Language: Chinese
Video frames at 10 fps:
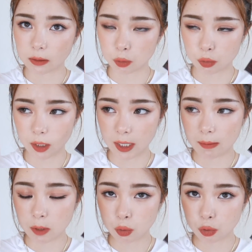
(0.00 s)
你觉得
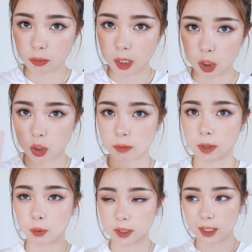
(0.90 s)
它们的区别是什
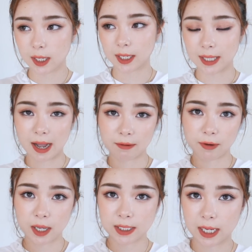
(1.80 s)
么？我现在给大家
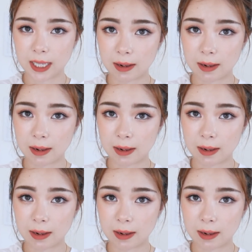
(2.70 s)
放一下